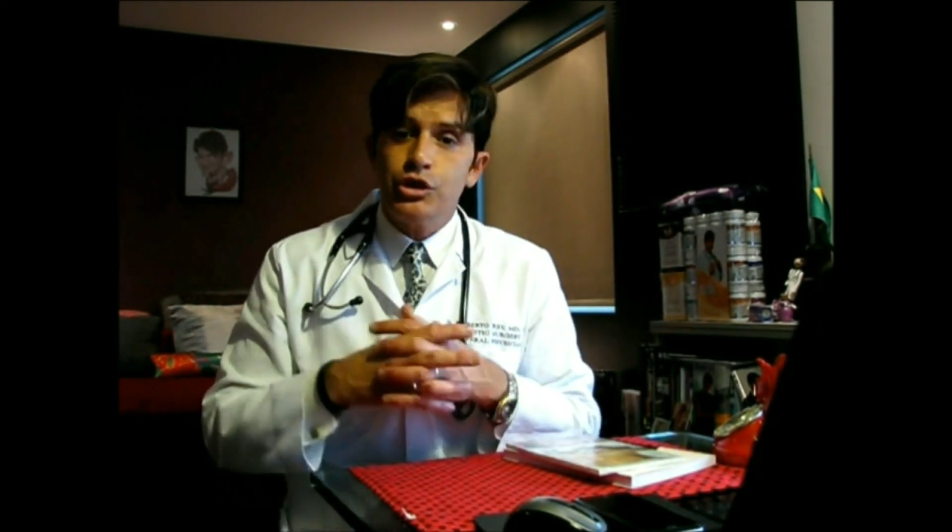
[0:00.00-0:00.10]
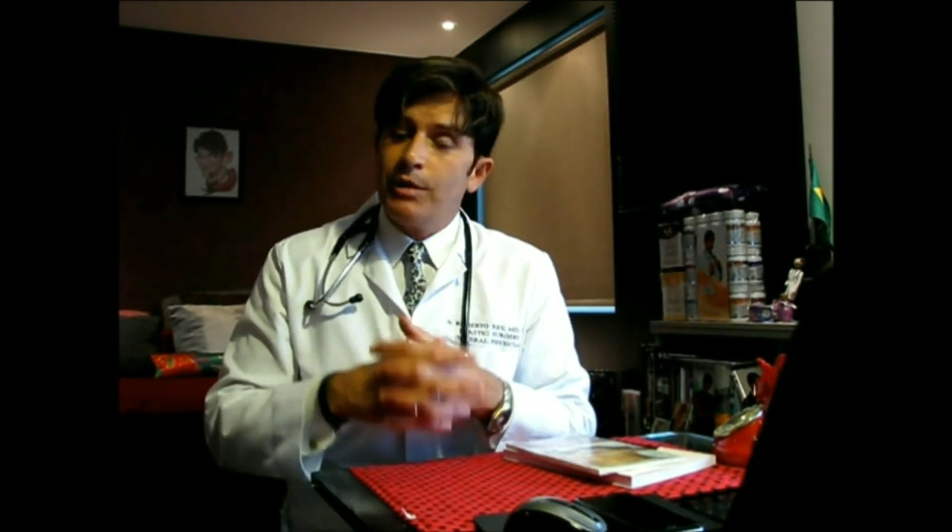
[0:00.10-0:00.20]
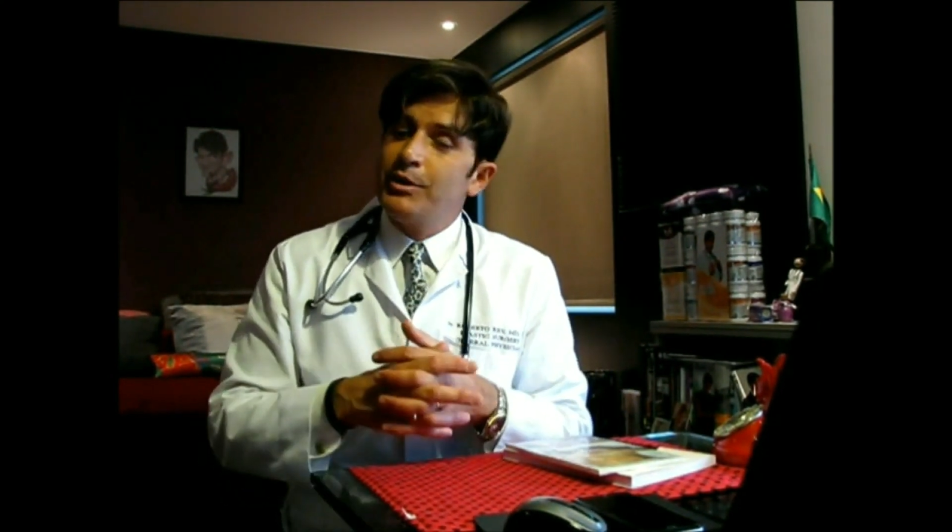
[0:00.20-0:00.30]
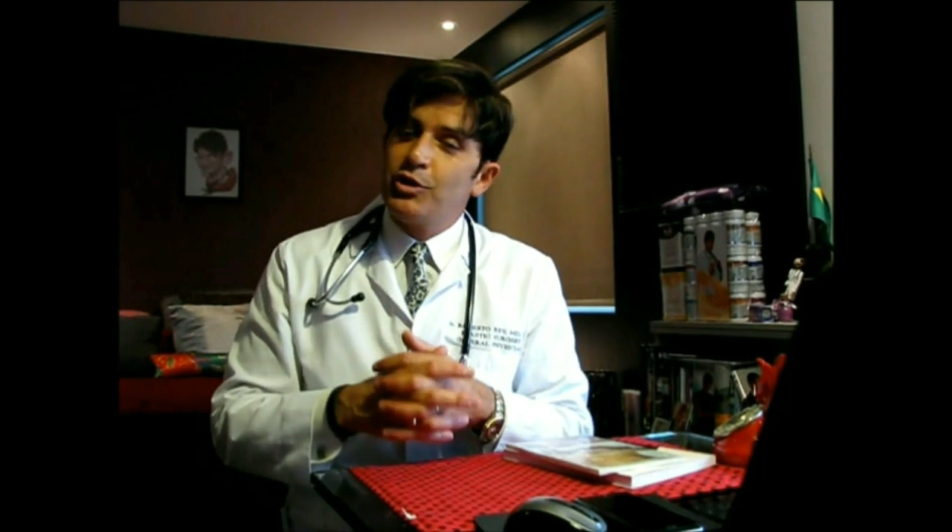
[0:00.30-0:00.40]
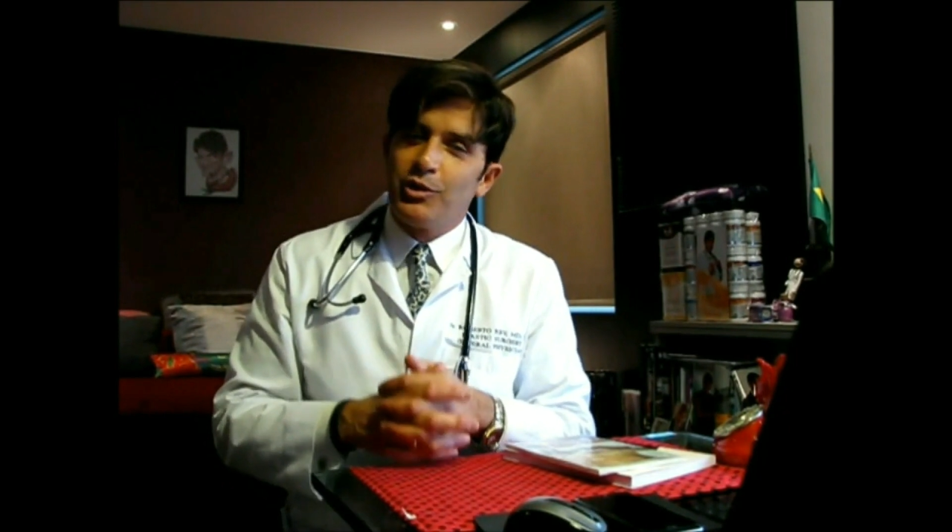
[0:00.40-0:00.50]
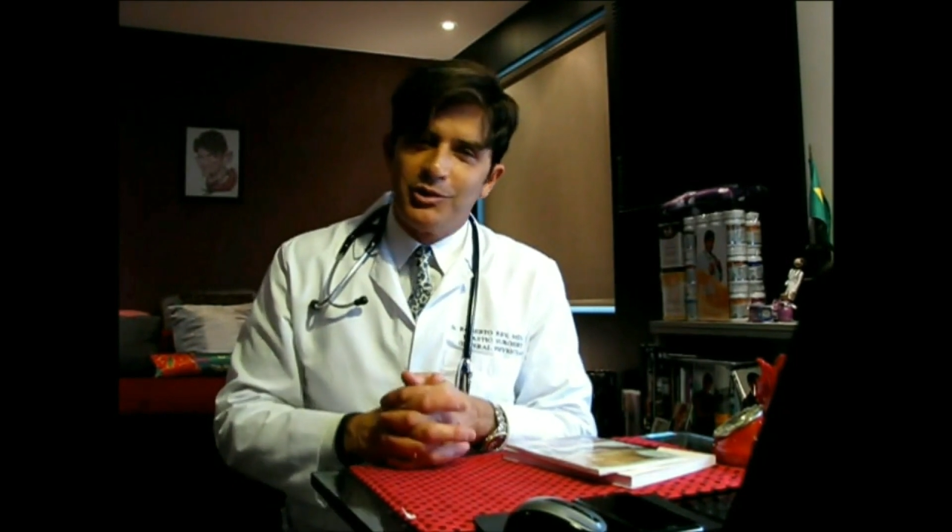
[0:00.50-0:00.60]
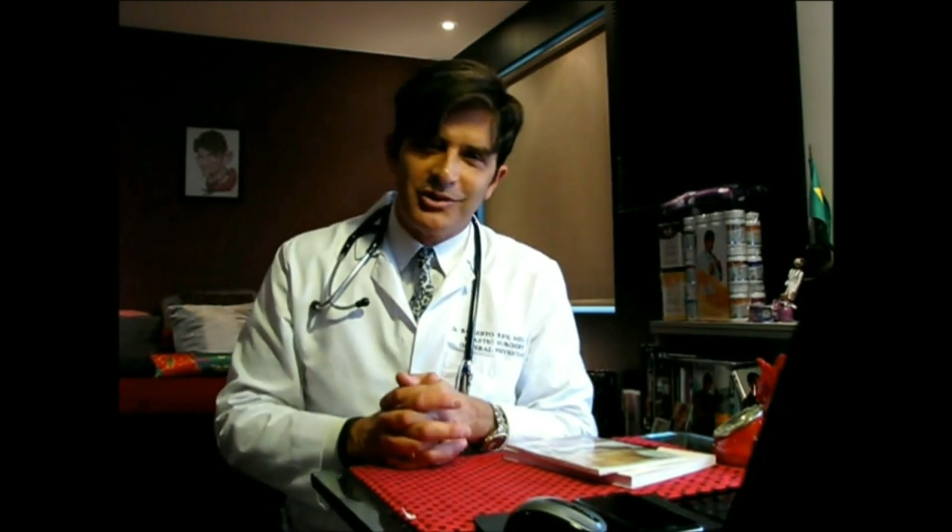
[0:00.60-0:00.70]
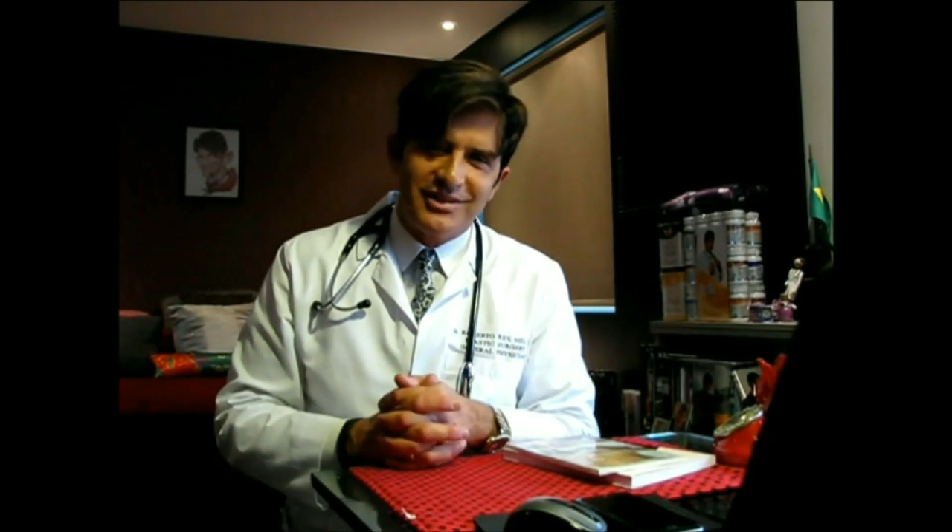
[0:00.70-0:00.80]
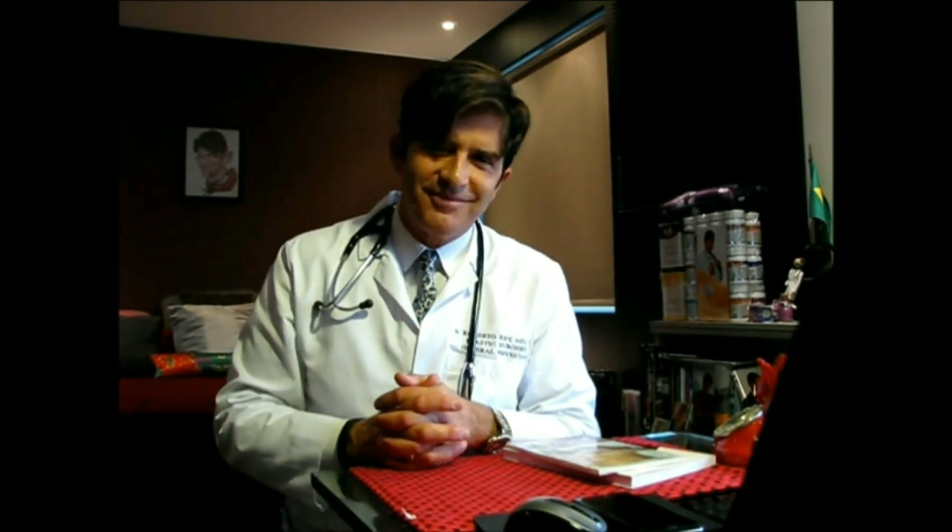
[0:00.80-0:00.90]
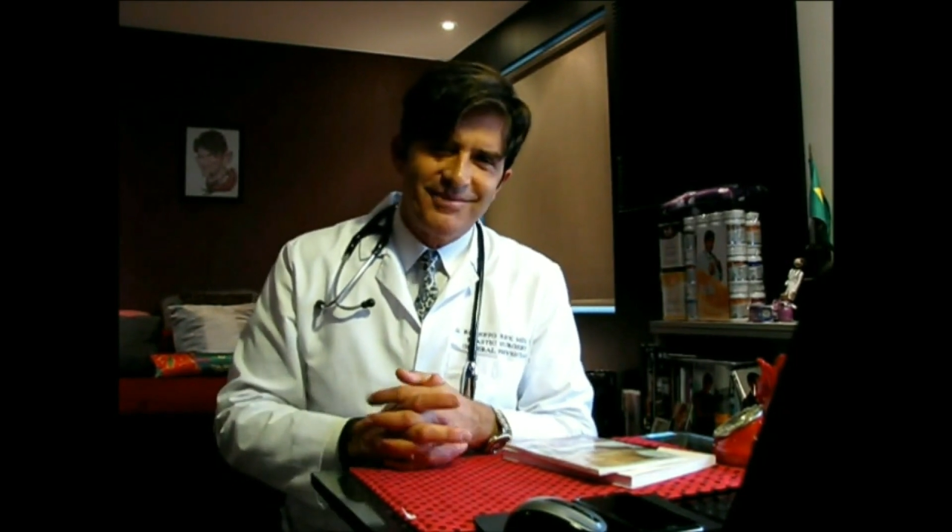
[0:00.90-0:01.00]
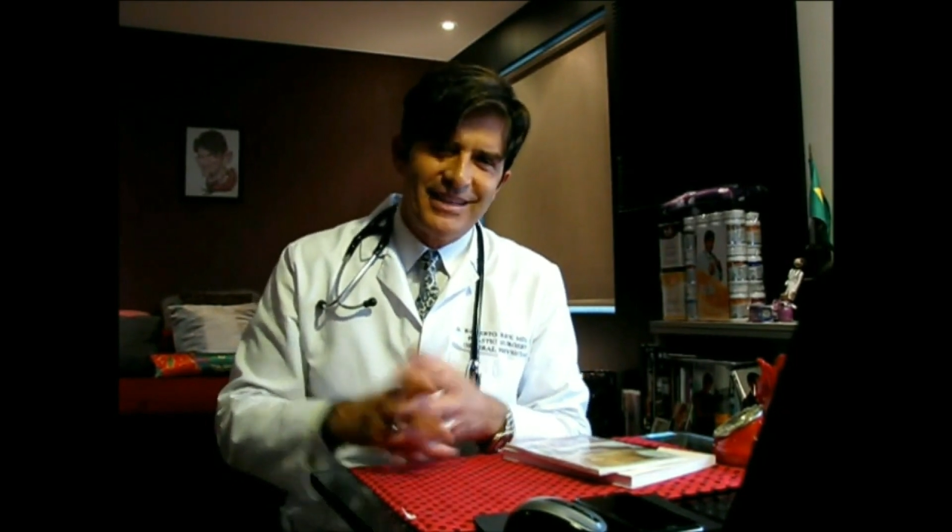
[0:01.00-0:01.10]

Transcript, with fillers: geralmente gordos.